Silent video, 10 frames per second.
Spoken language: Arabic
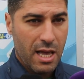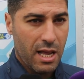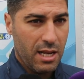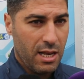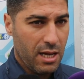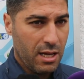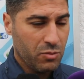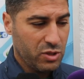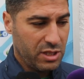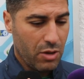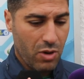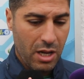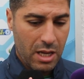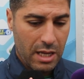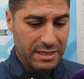
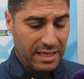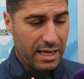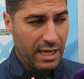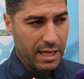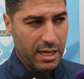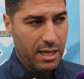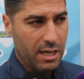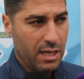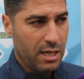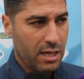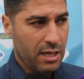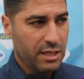المستوى لتحقيق آه،